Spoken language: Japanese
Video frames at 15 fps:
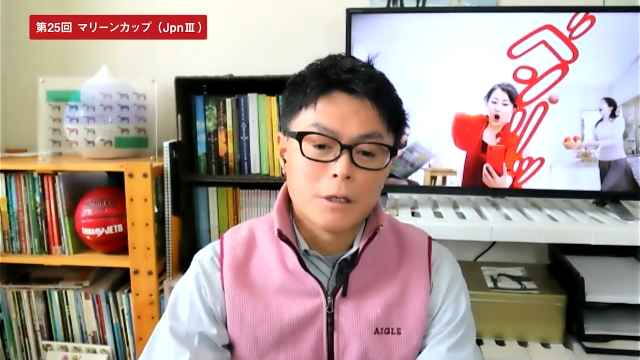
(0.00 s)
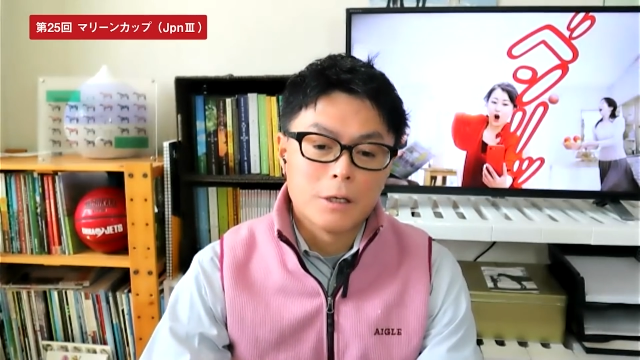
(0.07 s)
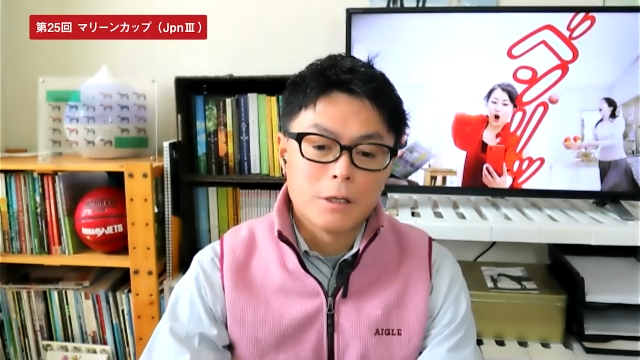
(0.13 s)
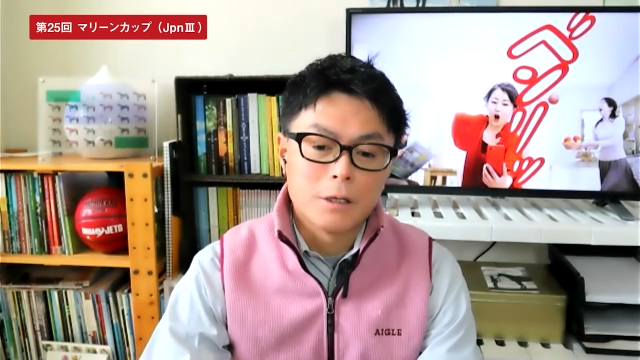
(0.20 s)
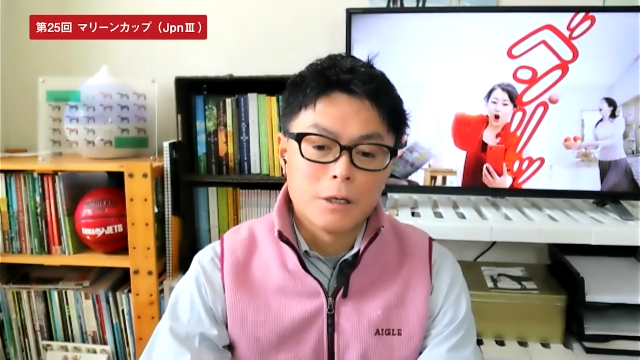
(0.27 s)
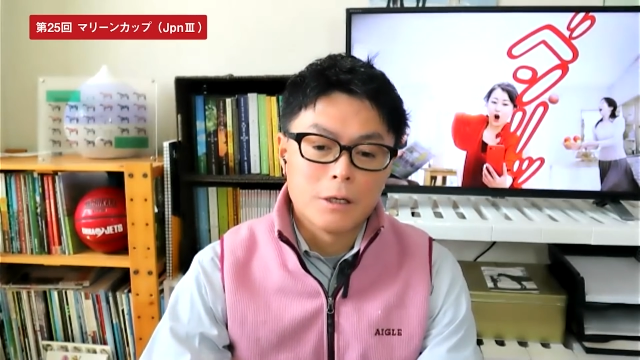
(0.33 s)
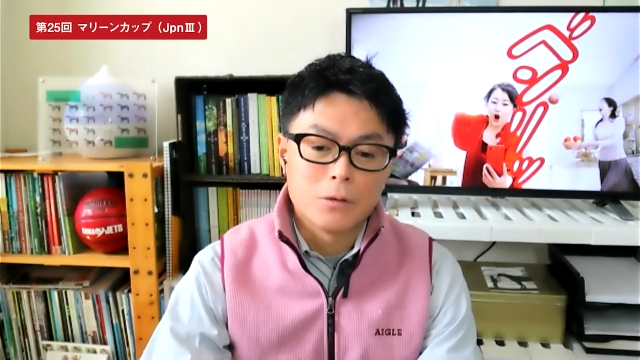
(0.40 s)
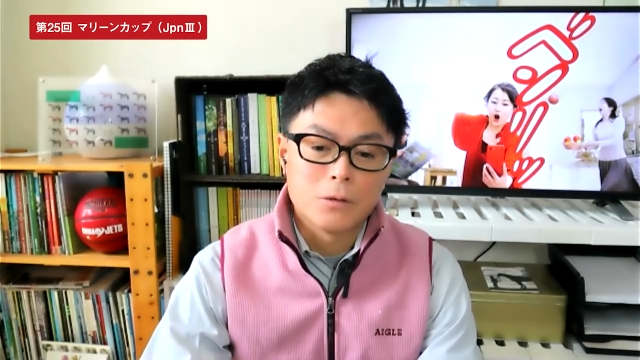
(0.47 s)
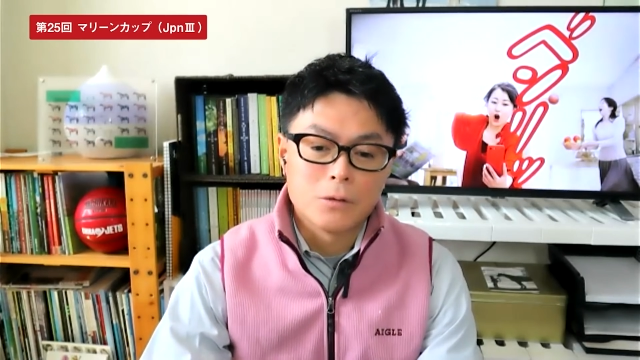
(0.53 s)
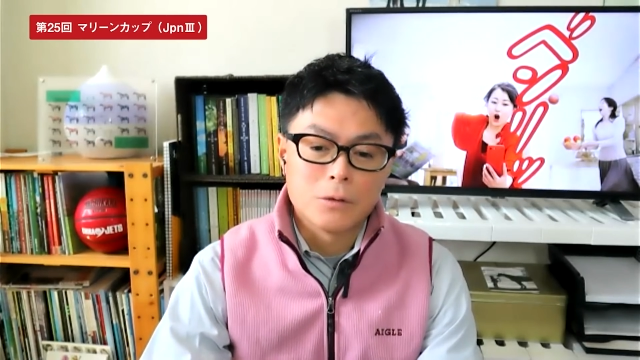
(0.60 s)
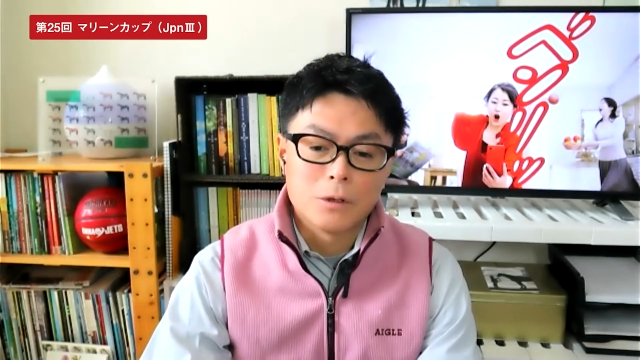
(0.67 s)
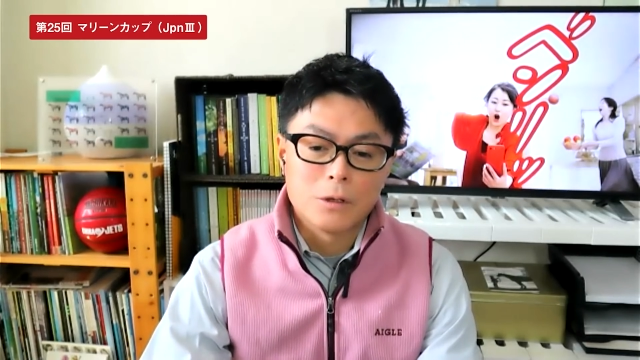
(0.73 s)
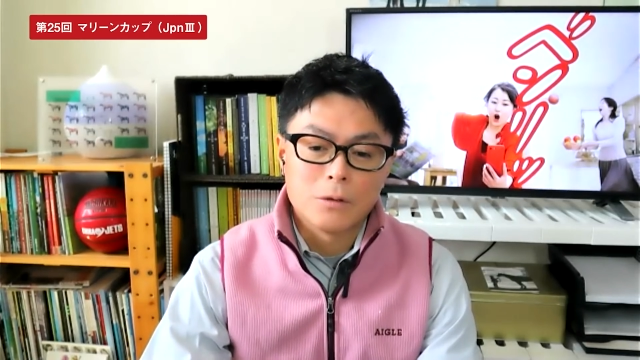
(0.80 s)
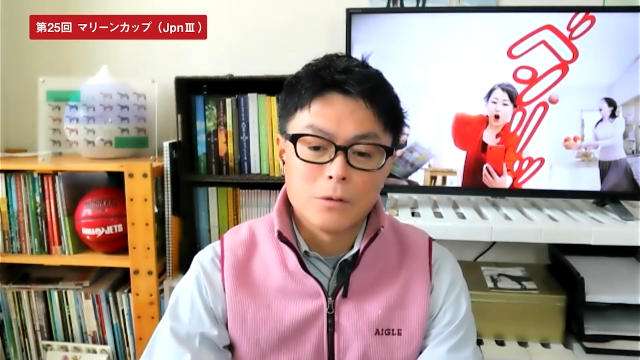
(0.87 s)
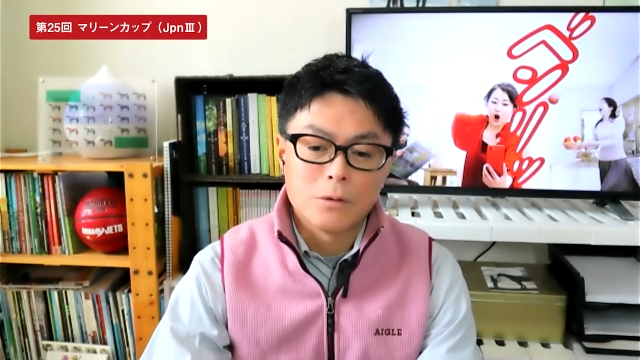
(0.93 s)

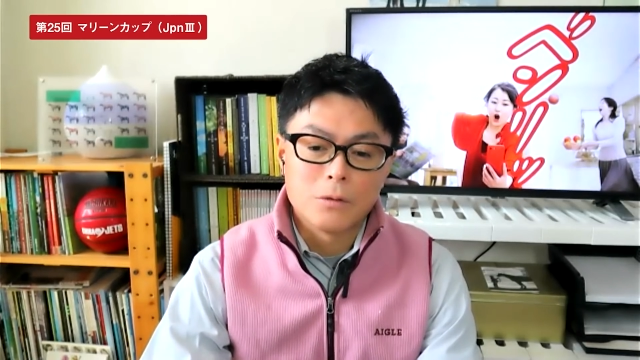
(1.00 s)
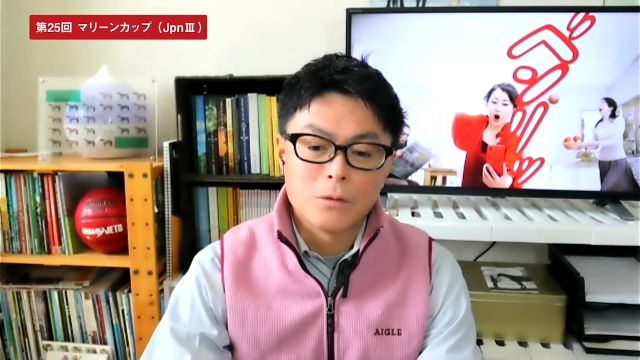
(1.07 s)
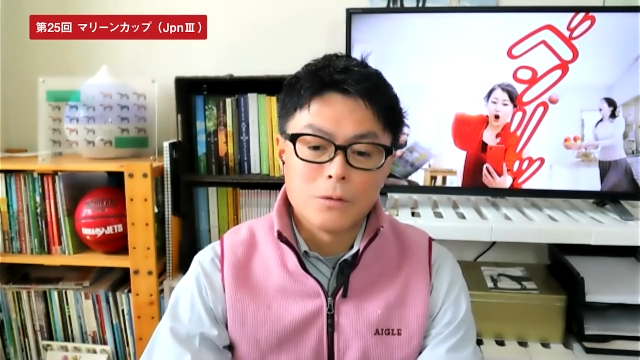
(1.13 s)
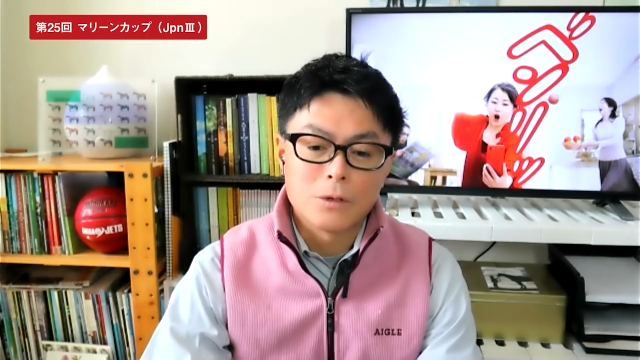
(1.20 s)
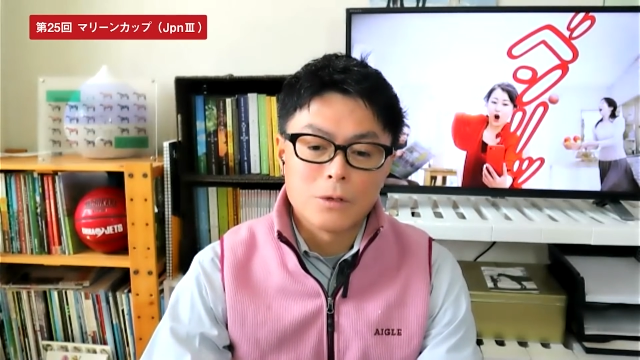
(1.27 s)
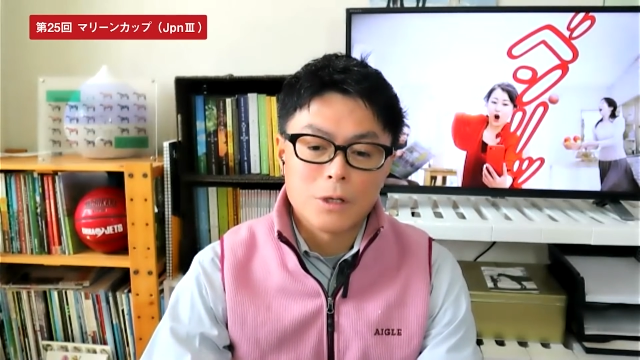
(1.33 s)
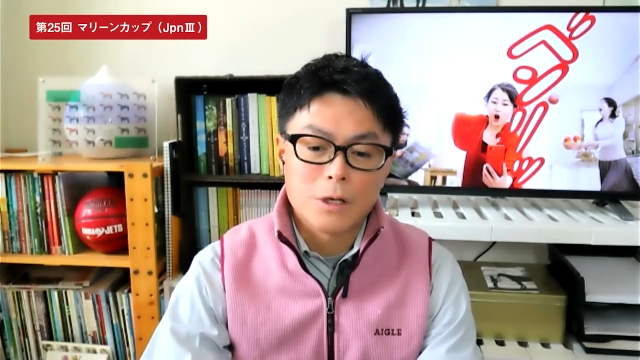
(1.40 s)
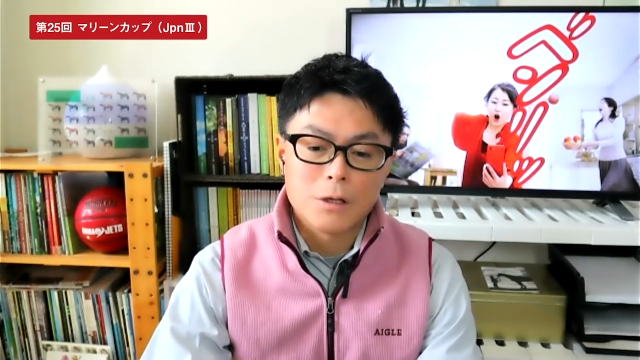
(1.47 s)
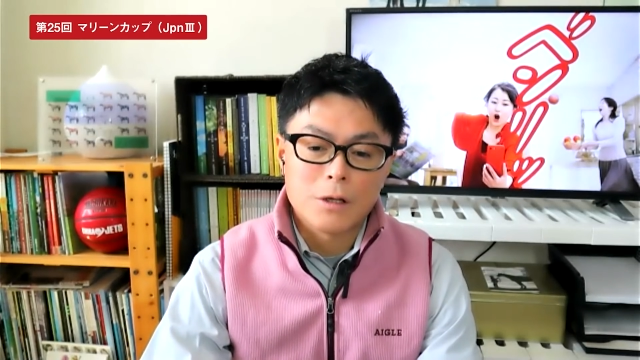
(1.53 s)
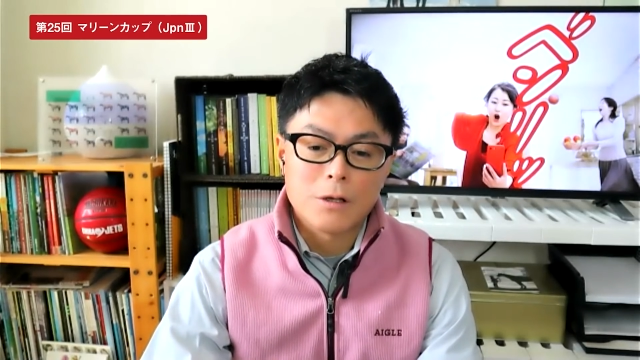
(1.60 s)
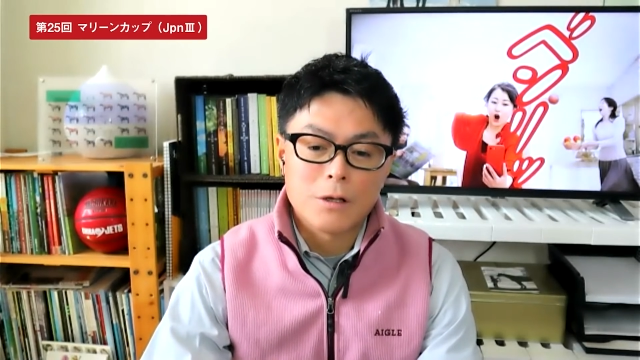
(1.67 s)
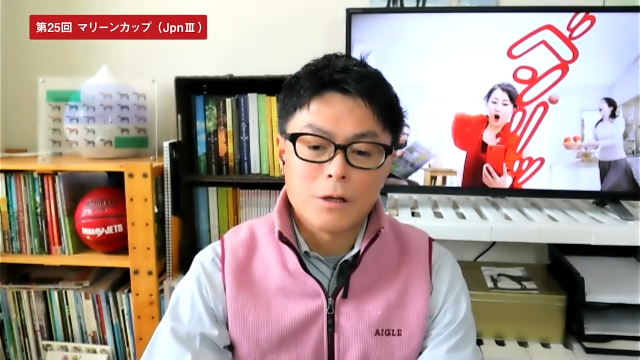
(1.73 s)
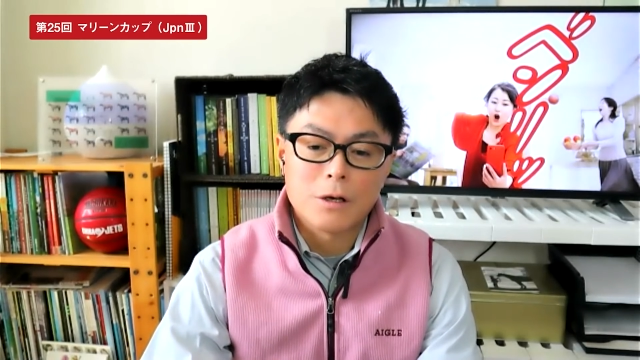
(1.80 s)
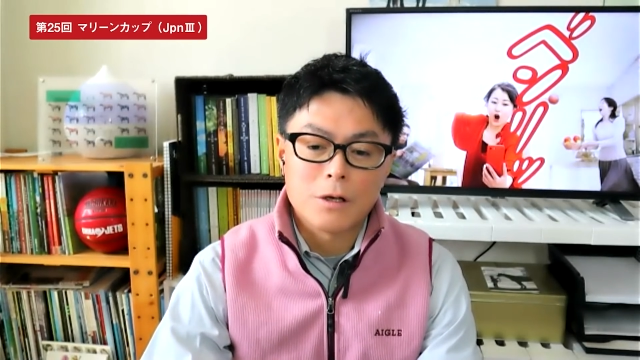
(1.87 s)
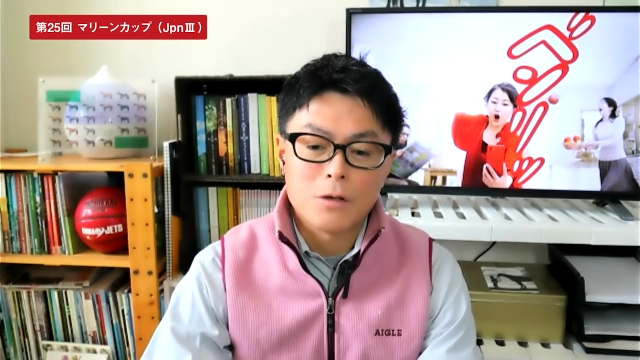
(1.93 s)
ダートグレードとして
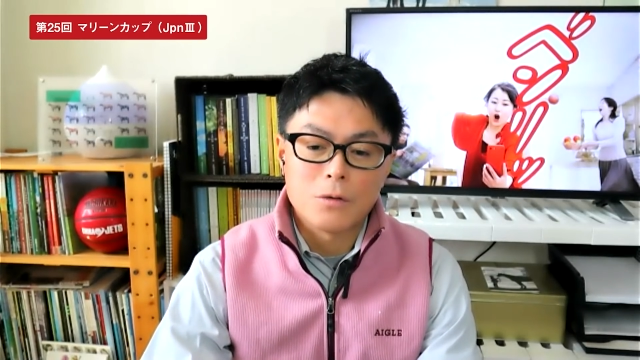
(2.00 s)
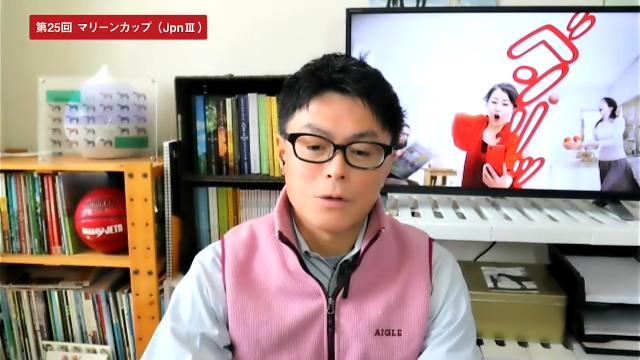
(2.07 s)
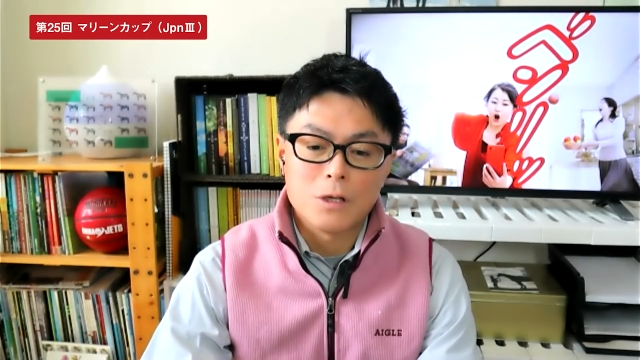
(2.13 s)
3歳以上